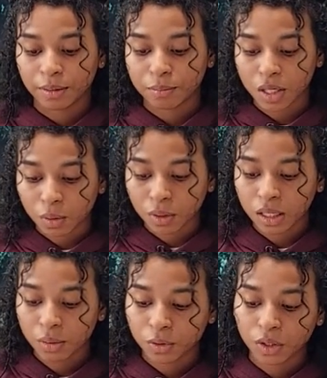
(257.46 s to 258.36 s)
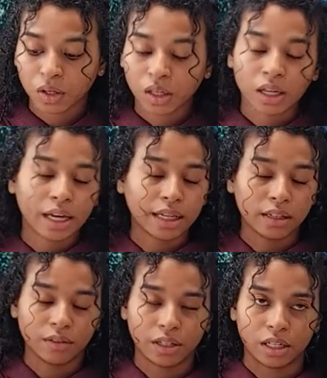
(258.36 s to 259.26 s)
Mi abuela murió en
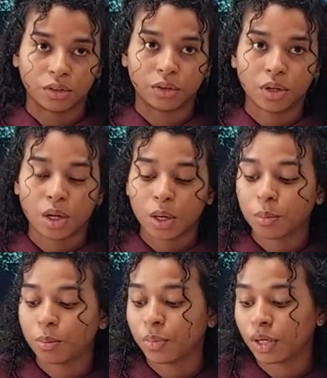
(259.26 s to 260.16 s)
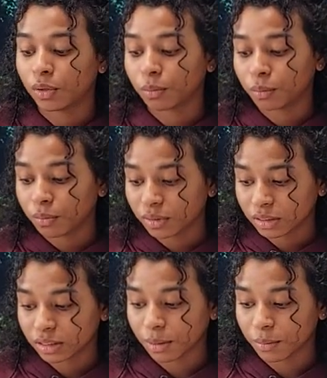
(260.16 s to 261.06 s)
el verano, pero,
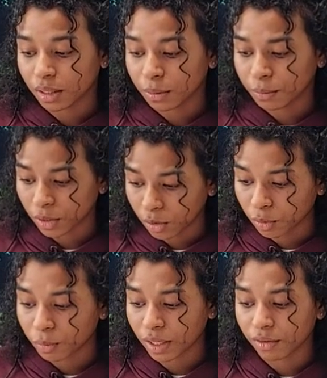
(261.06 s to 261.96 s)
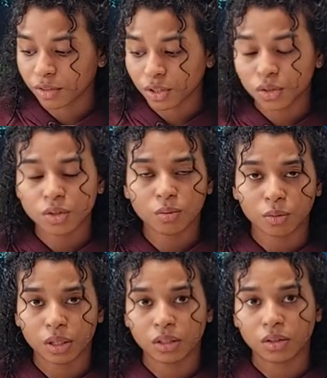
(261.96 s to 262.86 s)
eh, pero los maravillosos
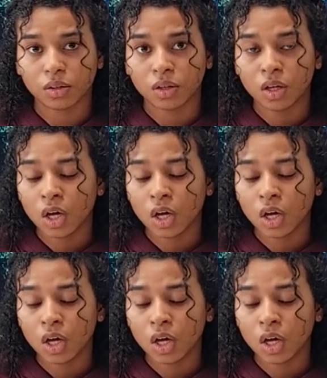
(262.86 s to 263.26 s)
momentos